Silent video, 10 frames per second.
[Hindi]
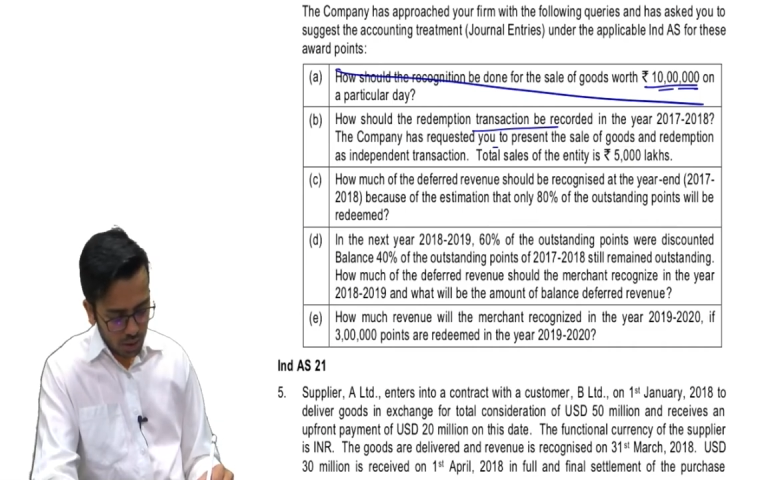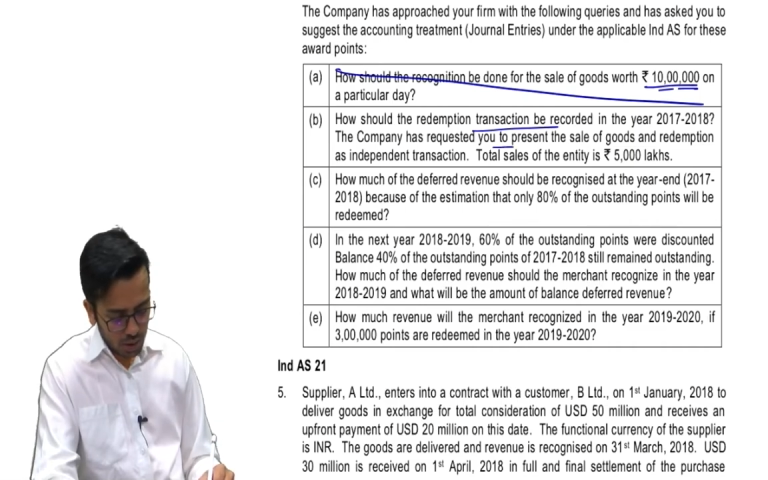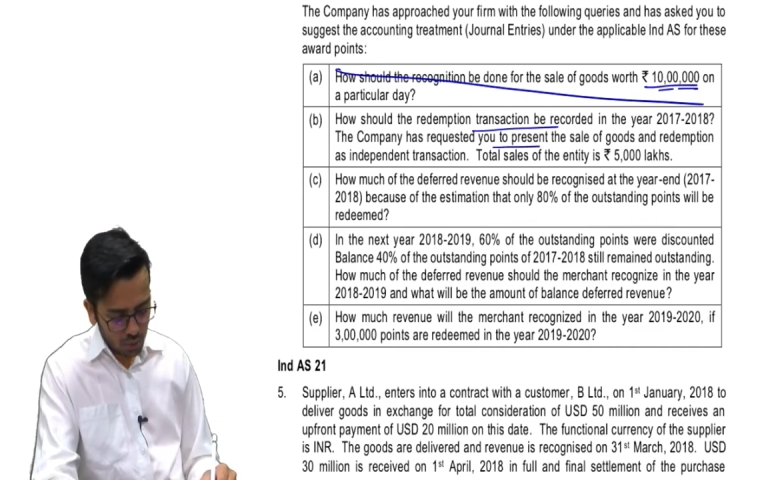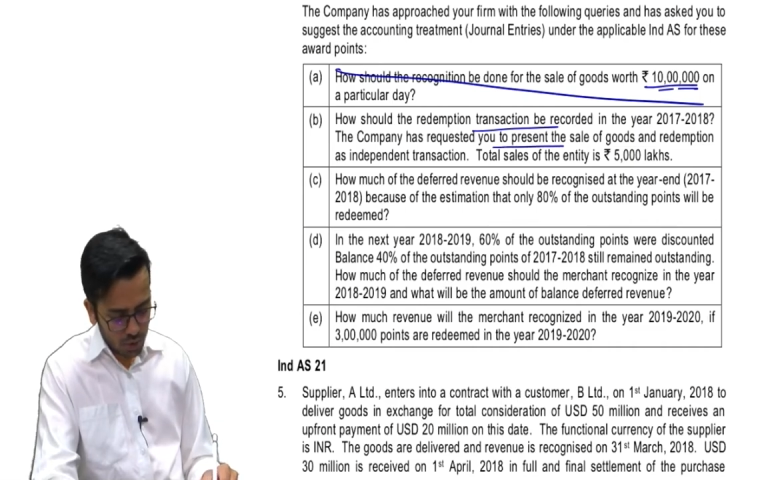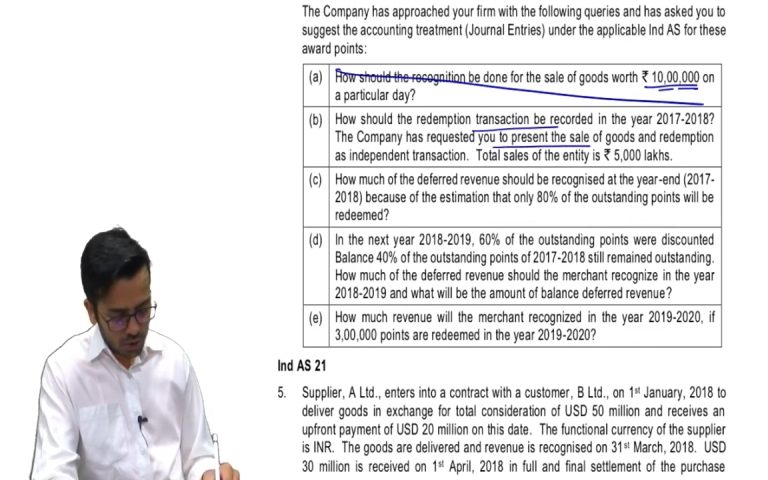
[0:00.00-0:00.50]

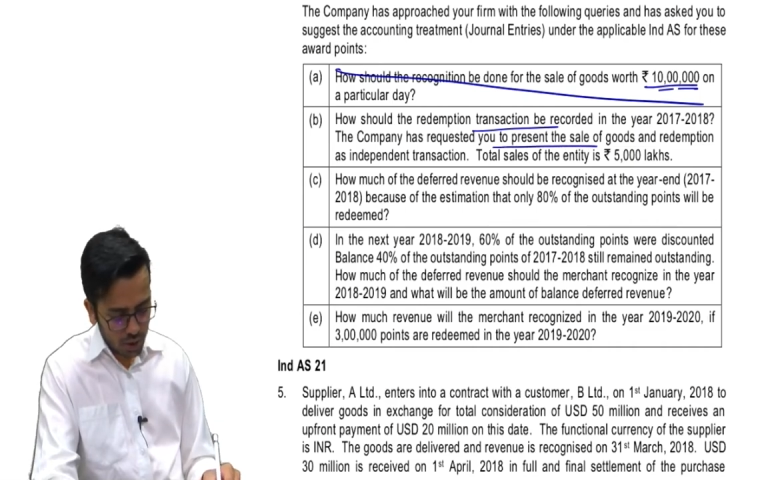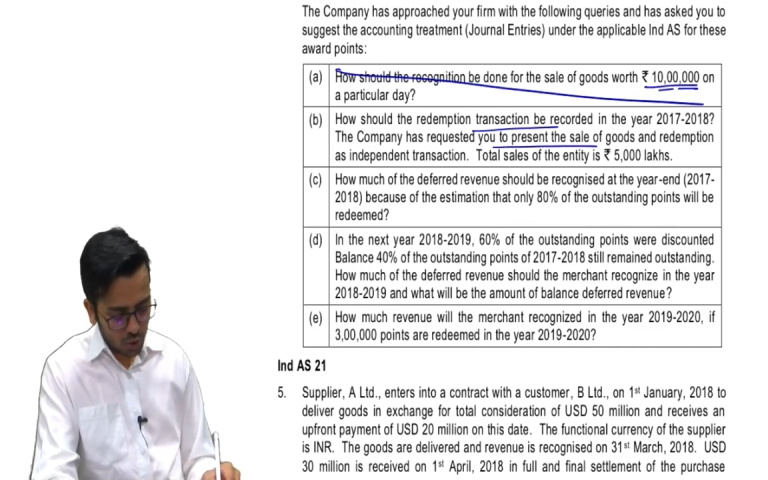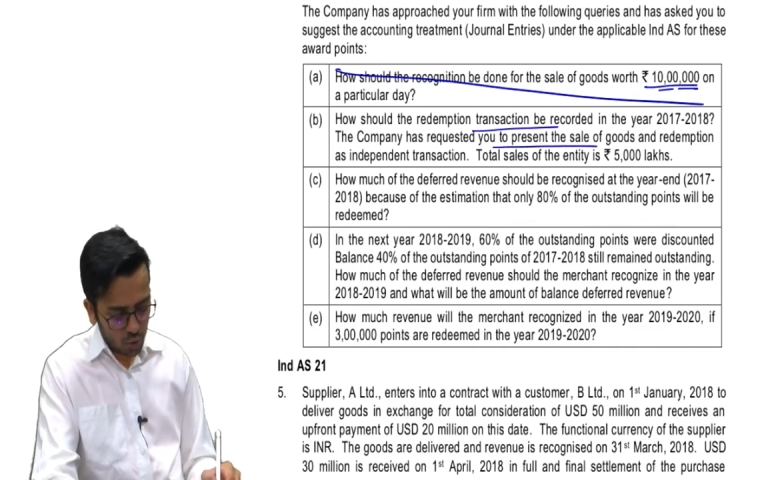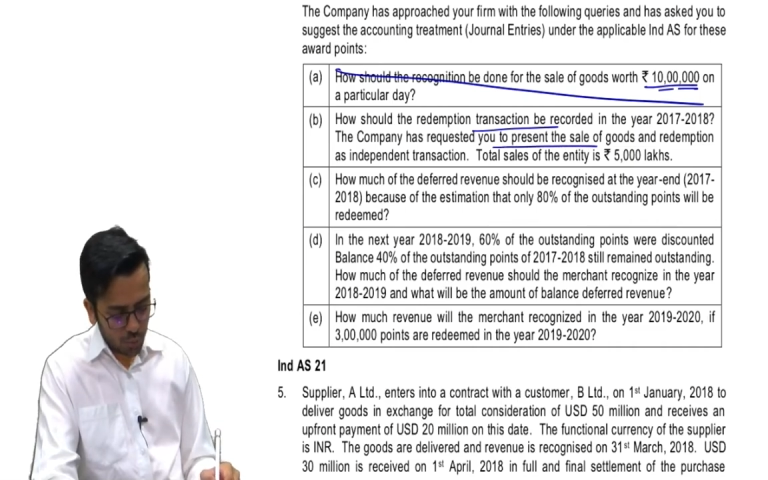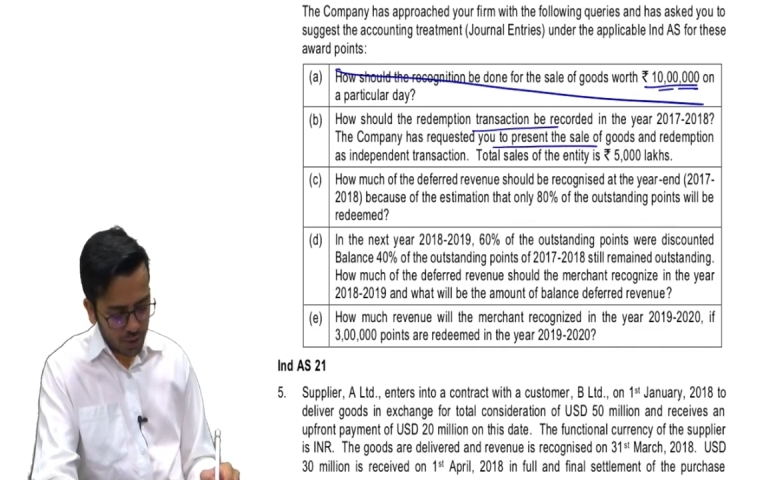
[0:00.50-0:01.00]
रिक्वेस्टेड
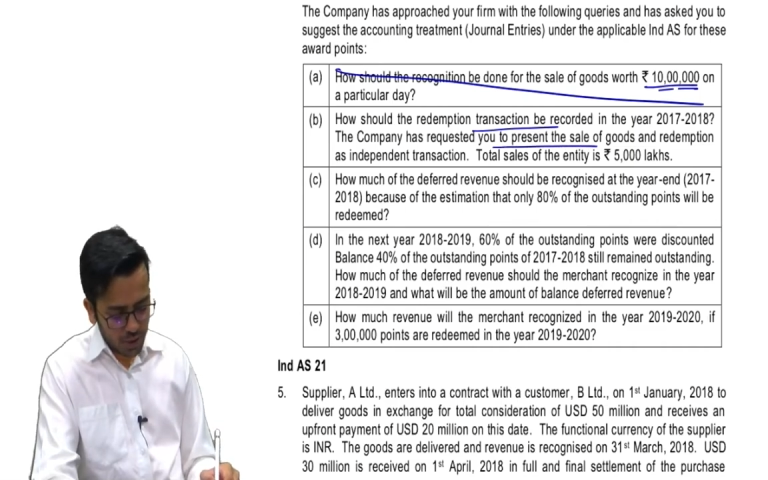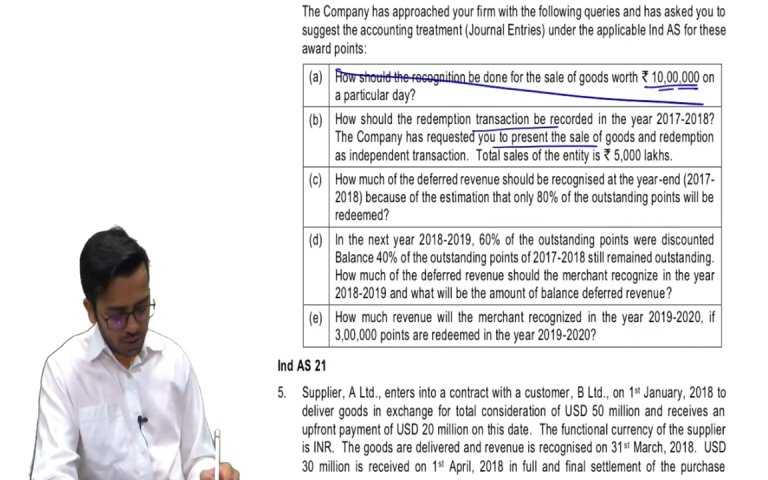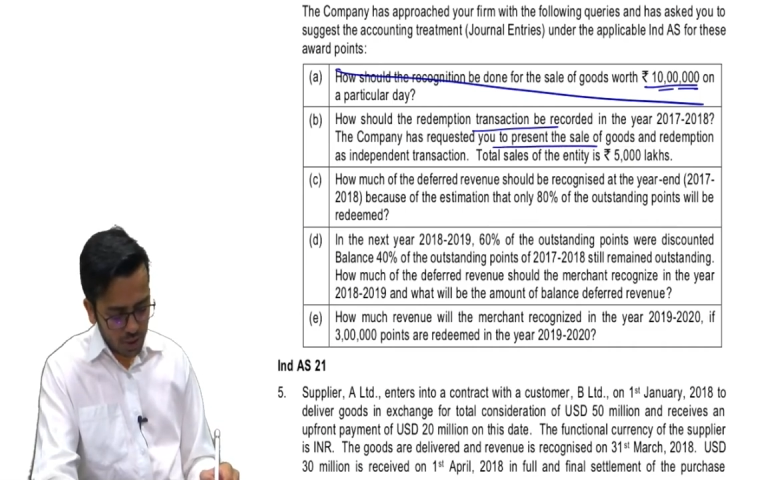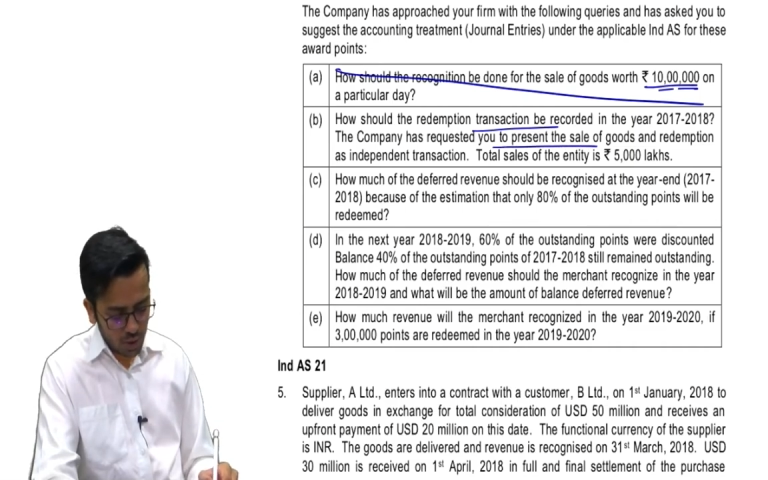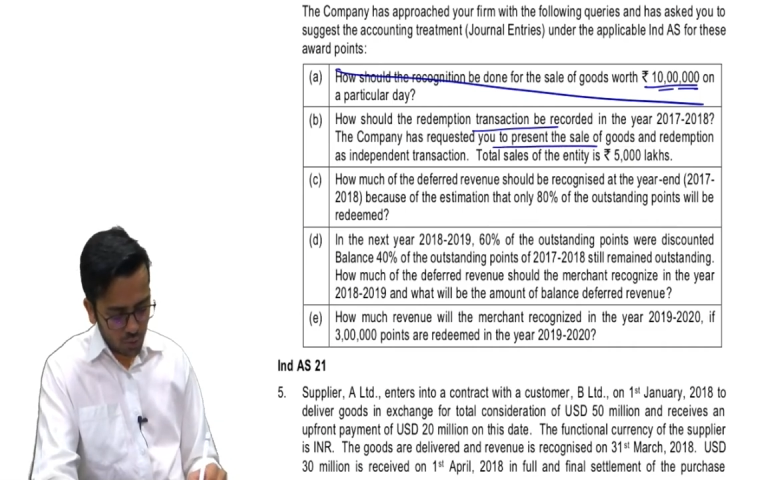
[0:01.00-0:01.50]
यू टू
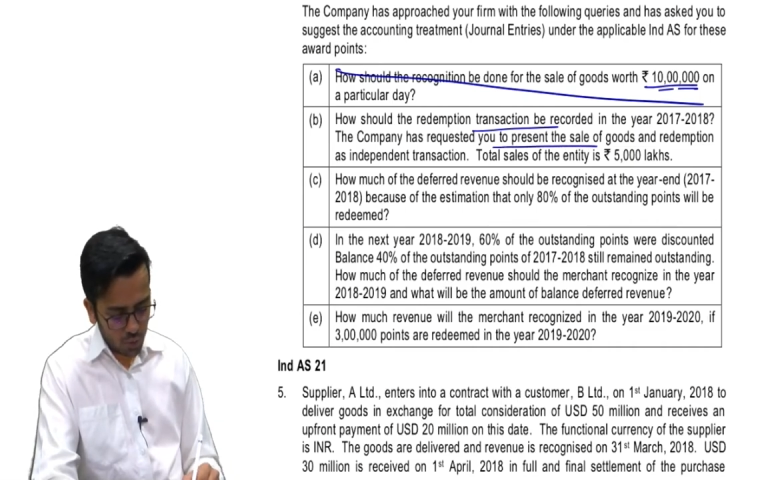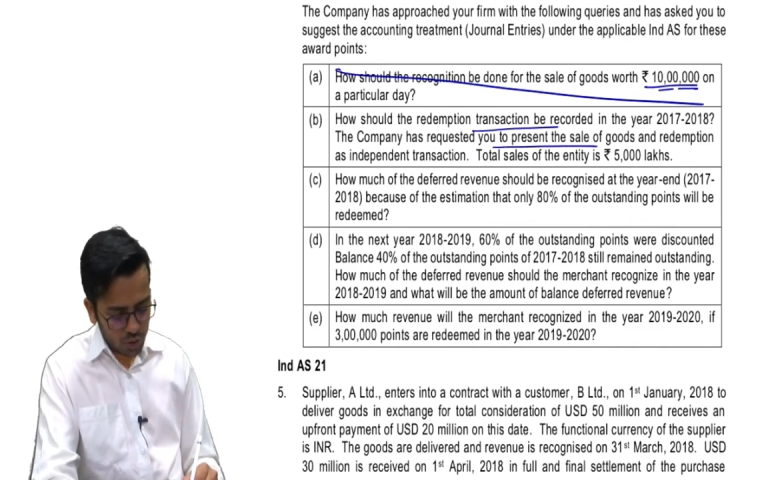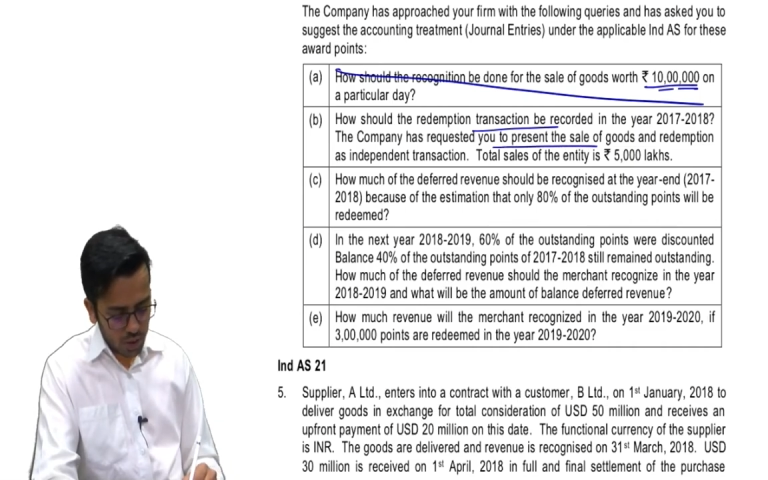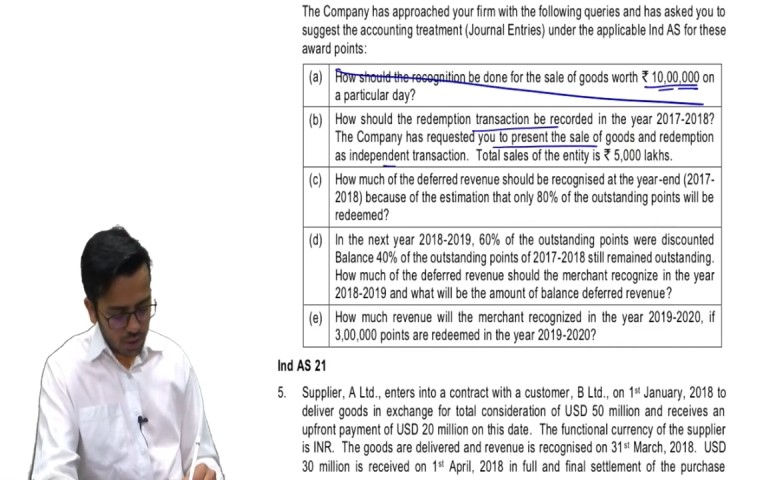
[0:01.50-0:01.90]
प्रेजेंट सेल ऑफ गुड्स